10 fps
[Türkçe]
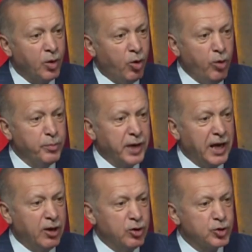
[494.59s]
11
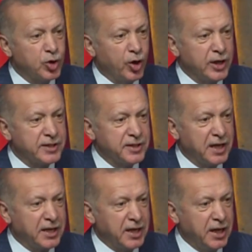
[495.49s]
Eylül
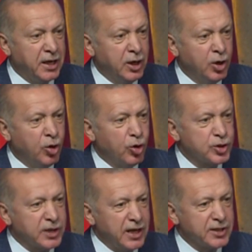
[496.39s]
sonrasındaki o
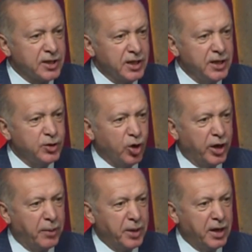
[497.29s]
sancılı
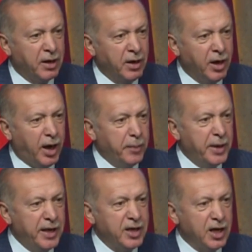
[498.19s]
dönemi
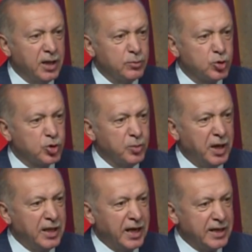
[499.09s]
Amerikalı
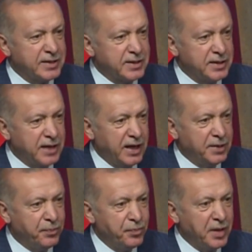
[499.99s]
Müslümanlar
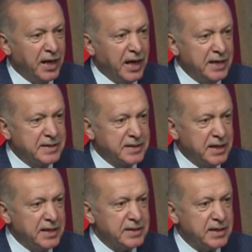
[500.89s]
açısından
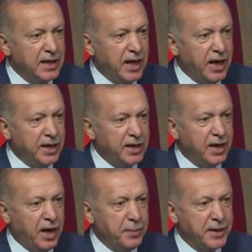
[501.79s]
eşsiz ilahi
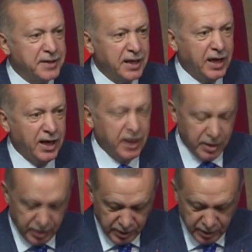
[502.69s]
rahmetiyle
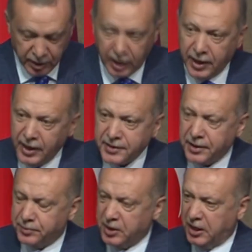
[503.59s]
hayra
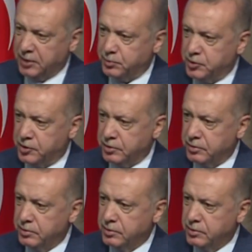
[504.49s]
tebdil etmiştir.